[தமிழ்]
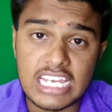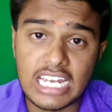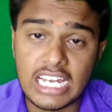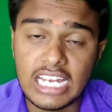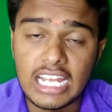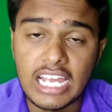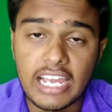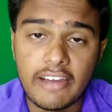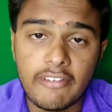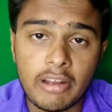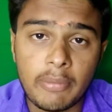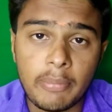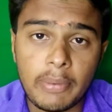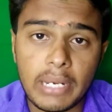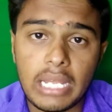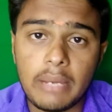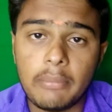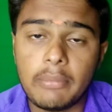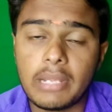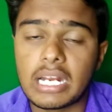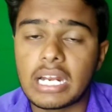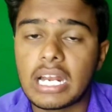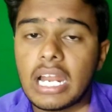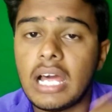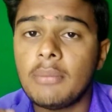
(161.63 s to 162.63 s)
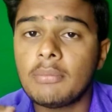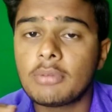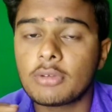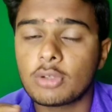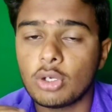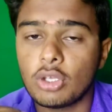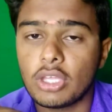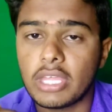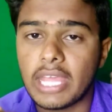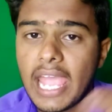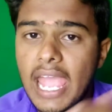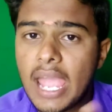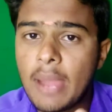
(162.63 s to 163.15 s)
சேனல் கவர் பண்ணாமல் இருக்கலாம் ஸோ
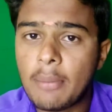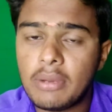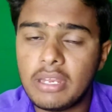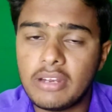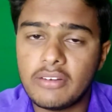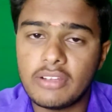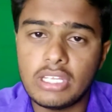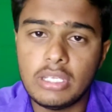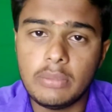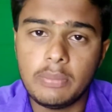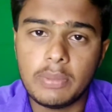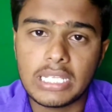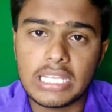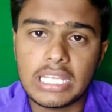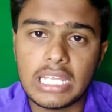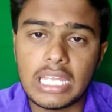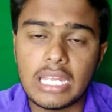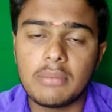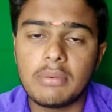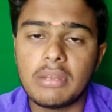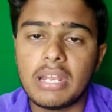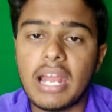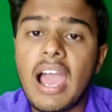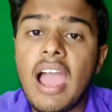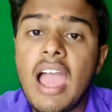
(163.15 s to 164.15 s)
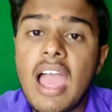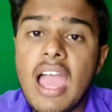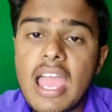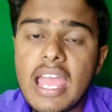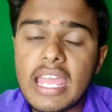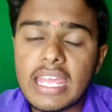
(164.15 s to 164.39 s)
ஏன் அப்படின்னு வந்து பார்த்தீங்க அப்படின்னா